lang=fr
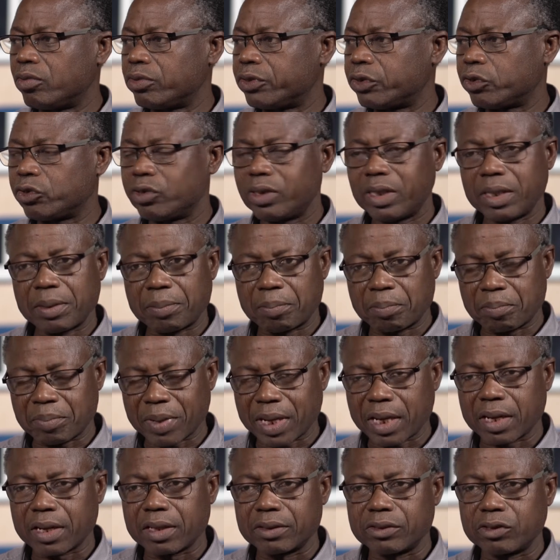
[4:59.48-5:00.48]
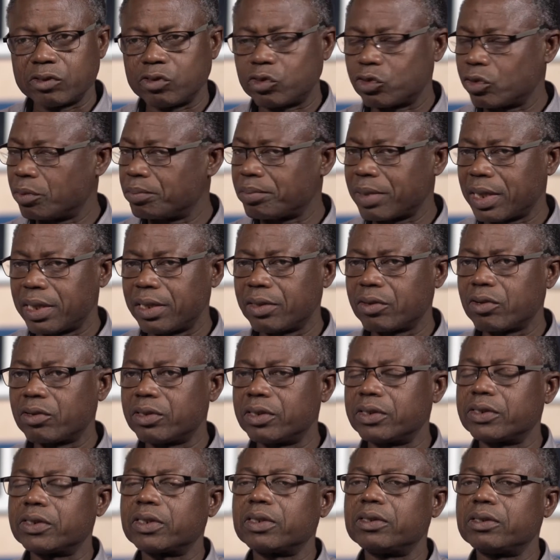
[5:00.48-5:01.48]
Ce n'est pas, ce sont pas les
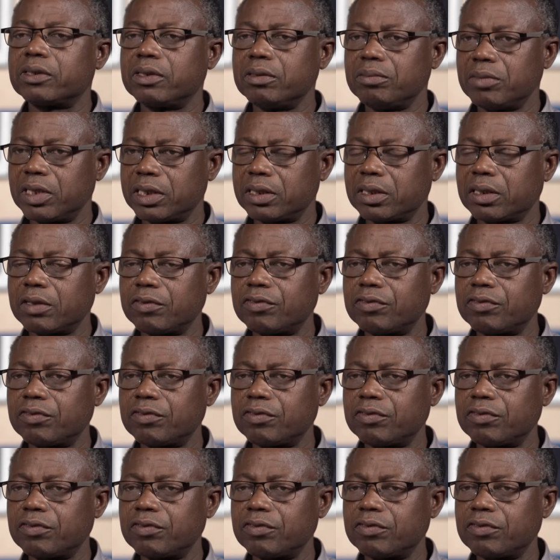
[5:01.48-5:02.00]
connaissances qui mettraient